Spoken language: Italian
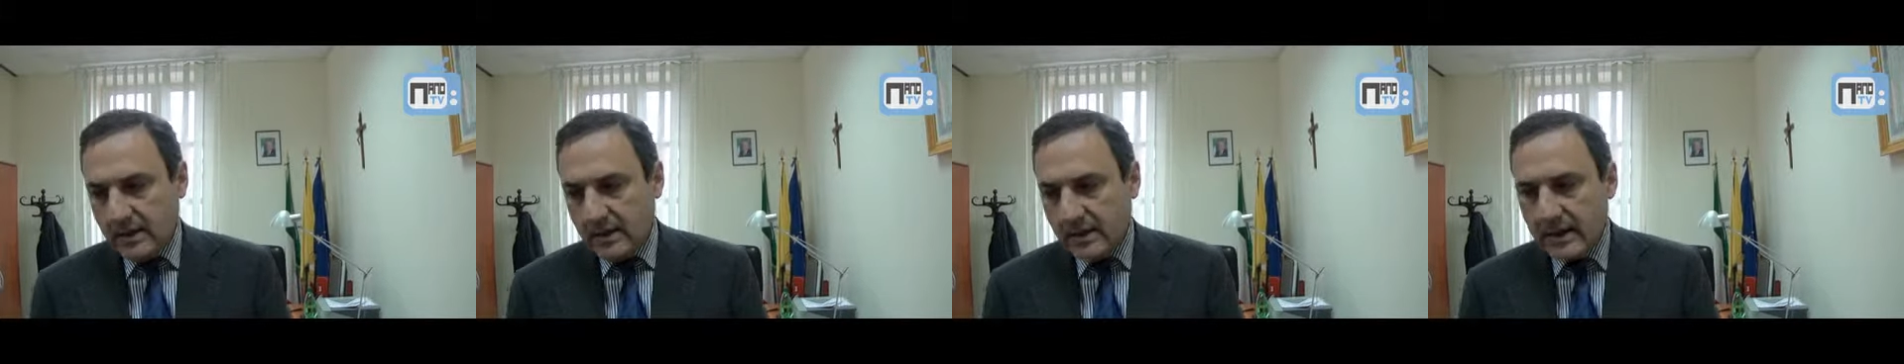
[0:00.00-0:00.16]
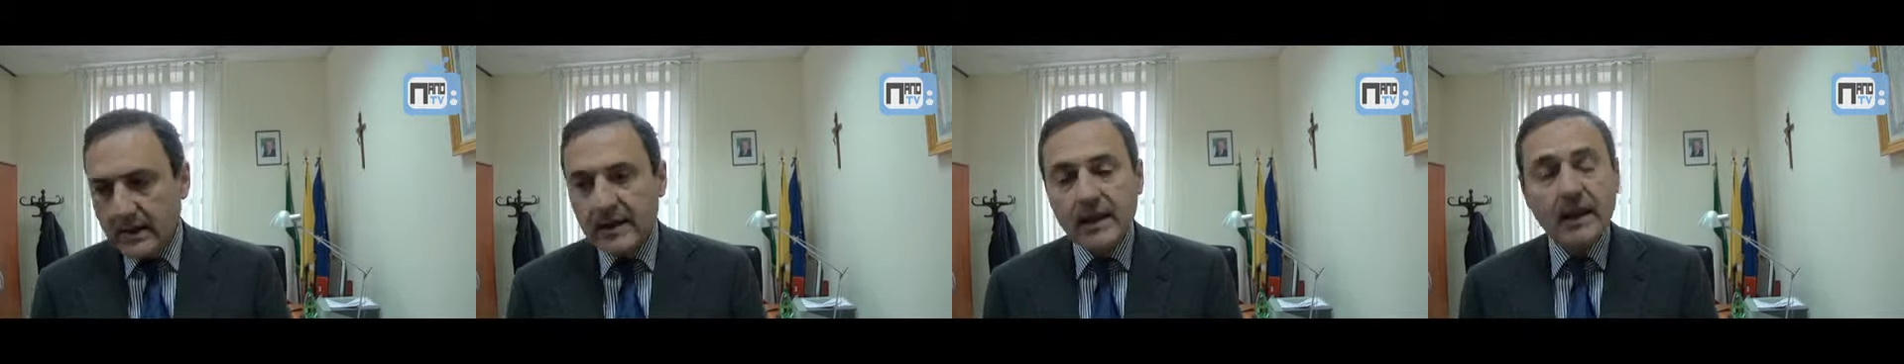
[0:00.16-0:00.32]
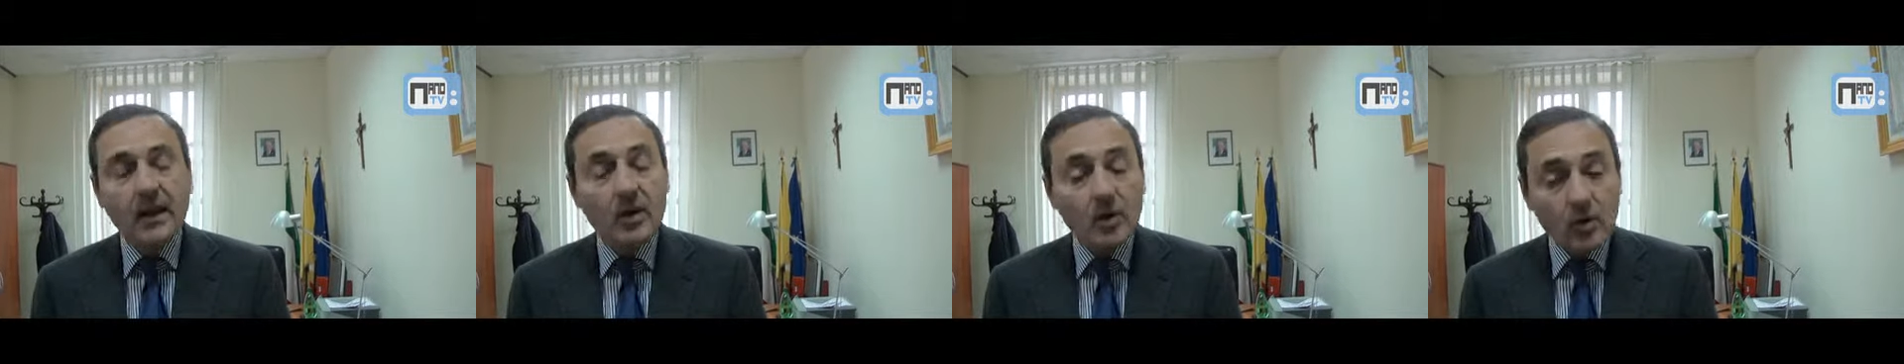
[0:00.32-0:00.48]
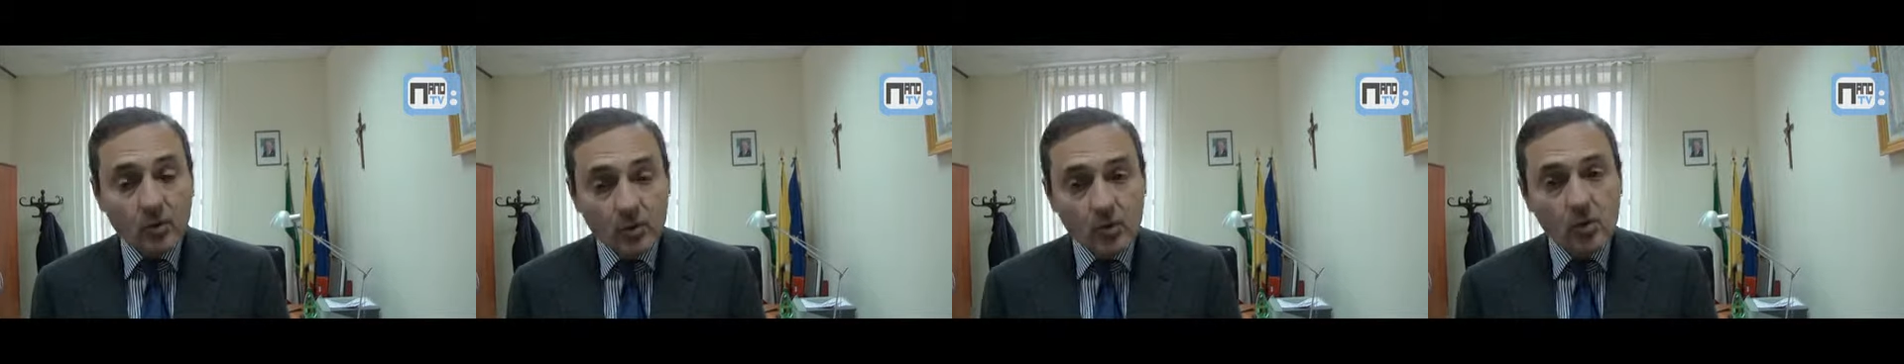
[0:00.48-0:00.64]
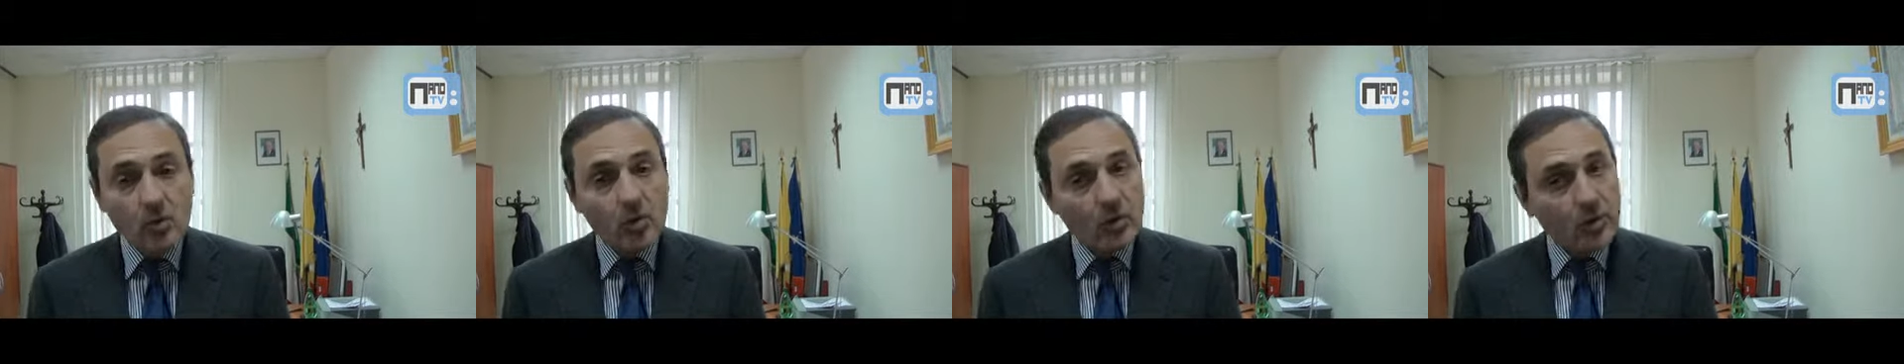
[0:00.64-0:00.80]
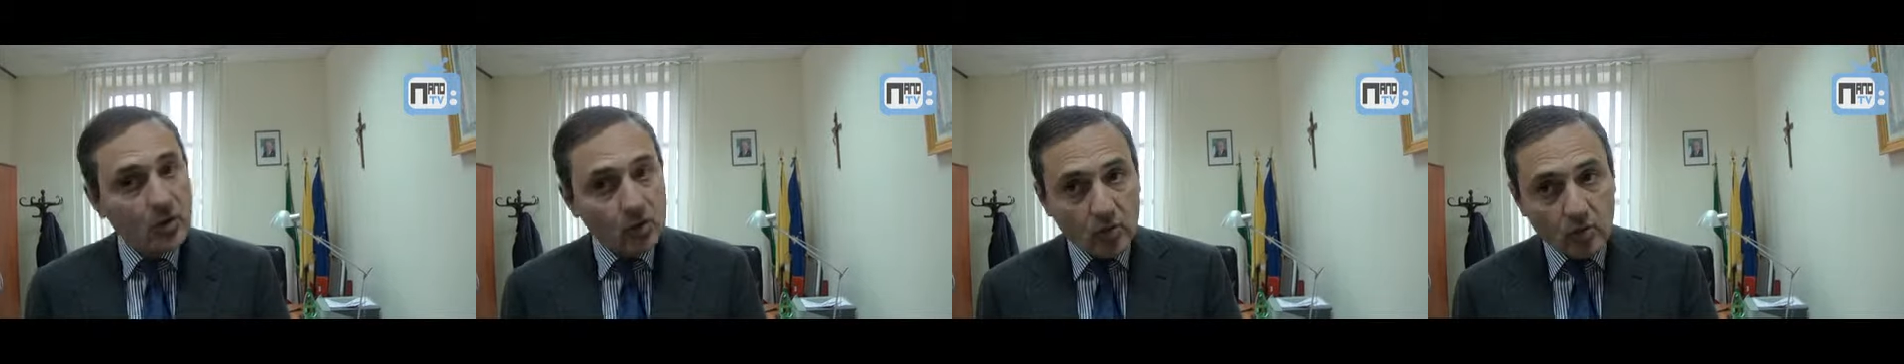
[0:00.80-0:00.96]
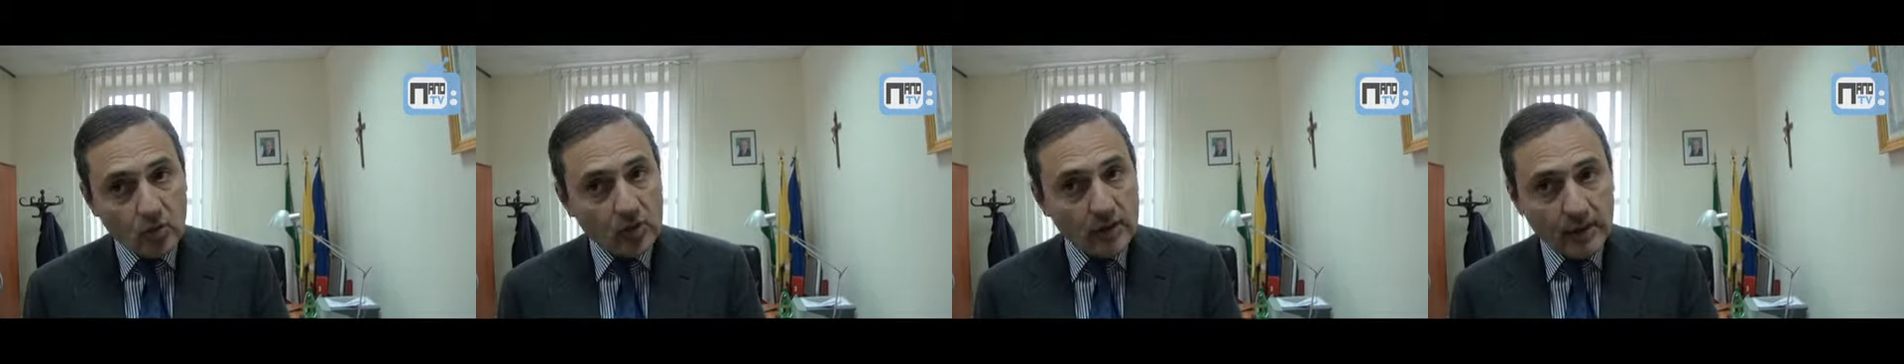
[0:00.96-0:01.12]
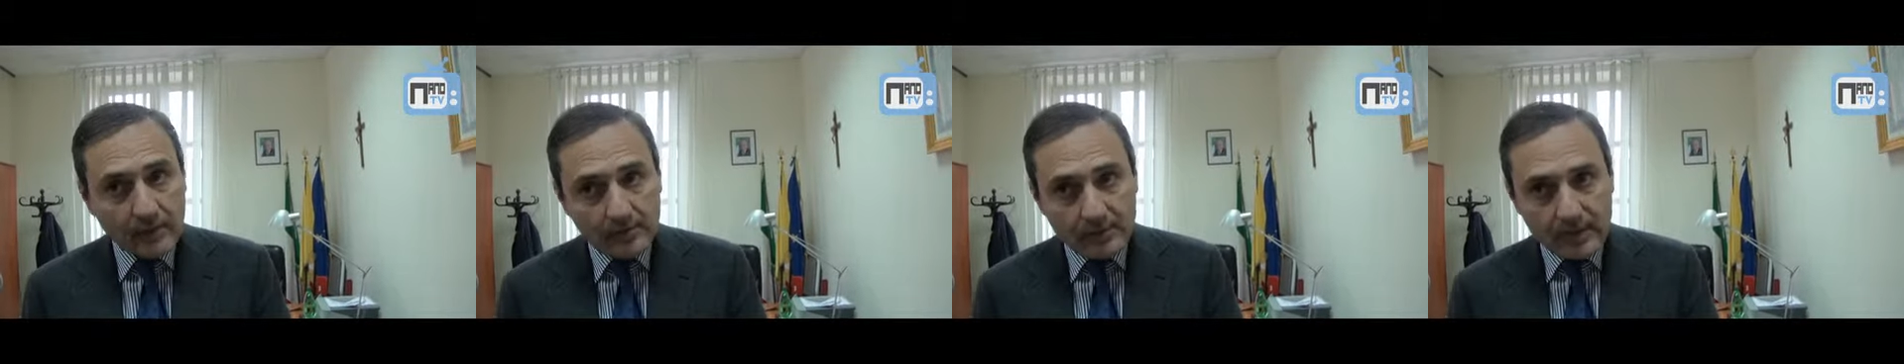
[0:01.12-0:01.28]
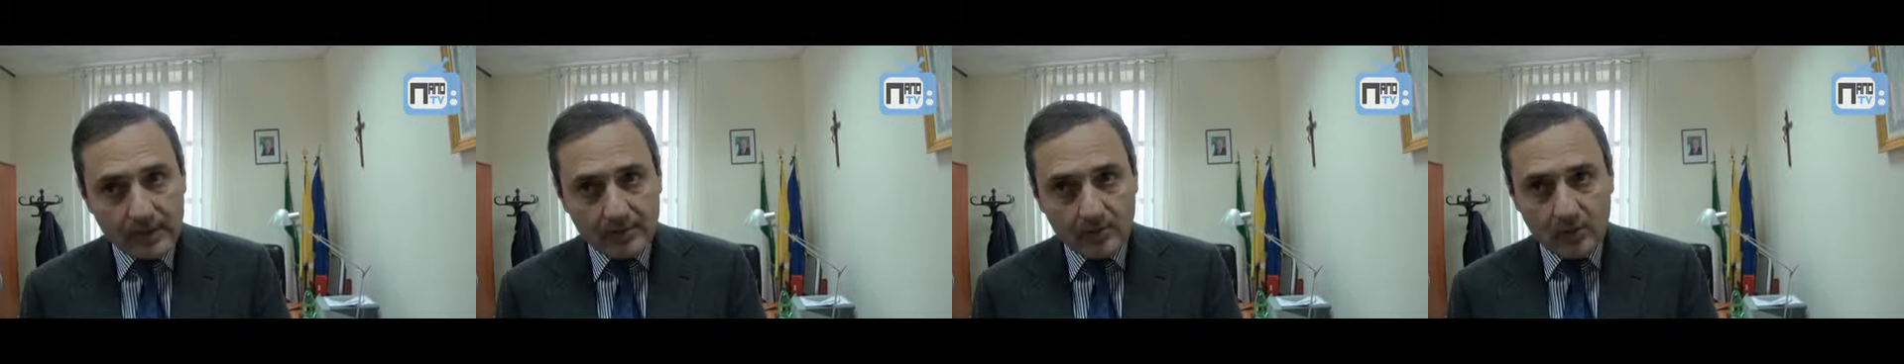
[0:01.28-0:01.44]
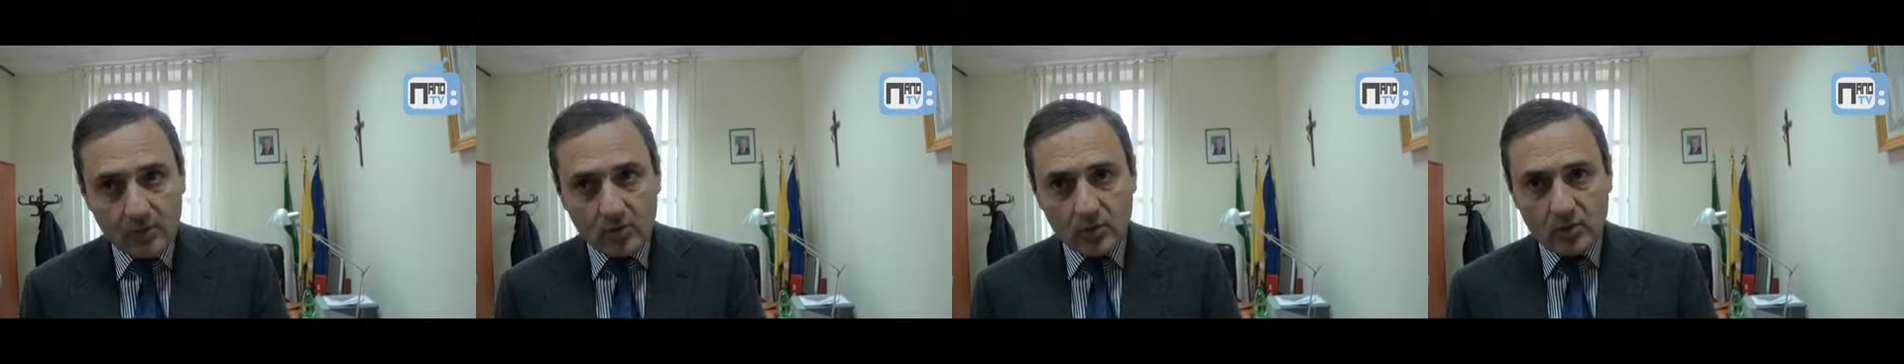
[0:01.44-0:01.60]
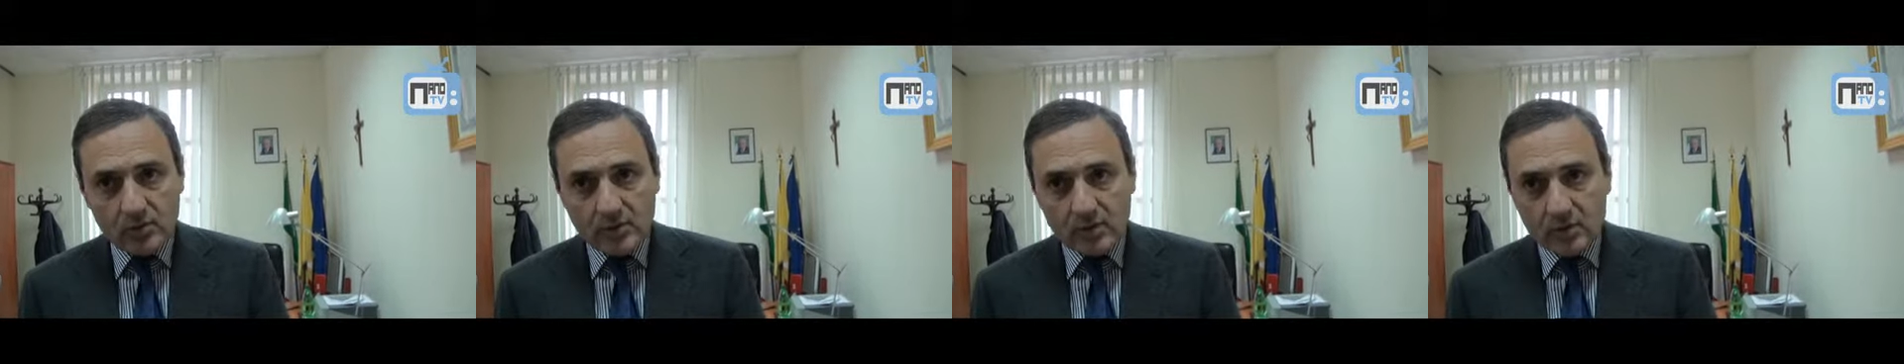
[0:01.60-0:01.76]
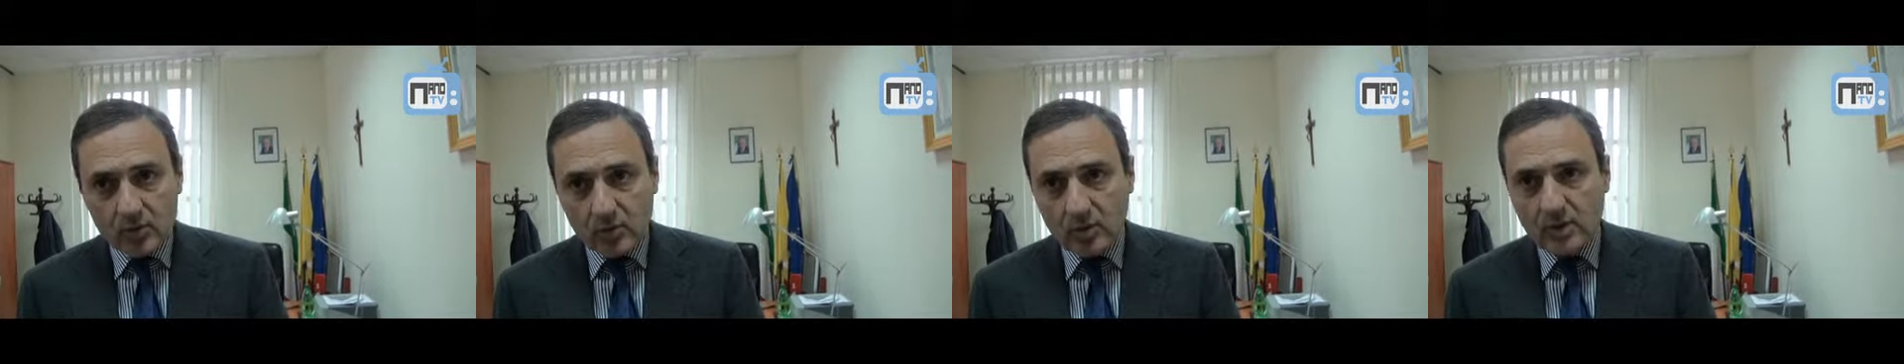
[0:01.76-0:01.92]
e che comunque noi abbiamo
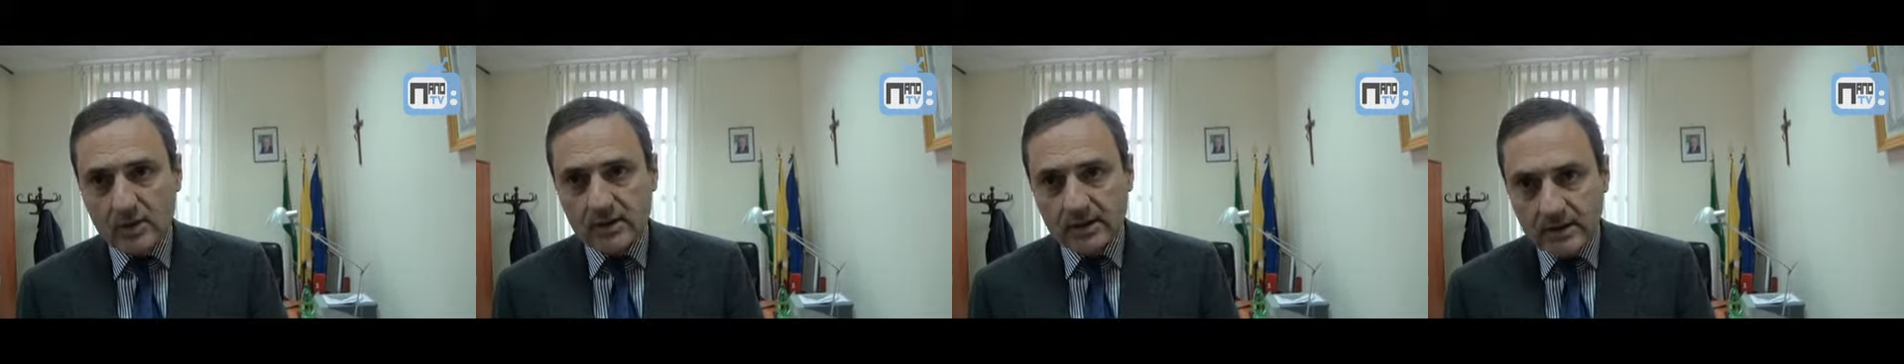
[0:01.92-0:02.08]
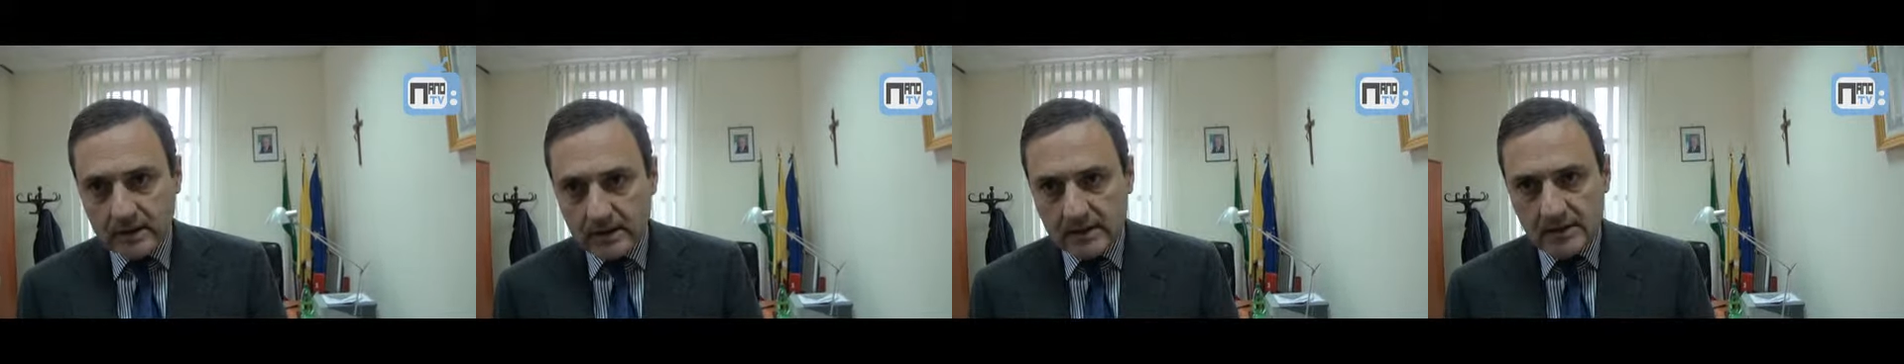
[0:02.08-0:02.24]
continuato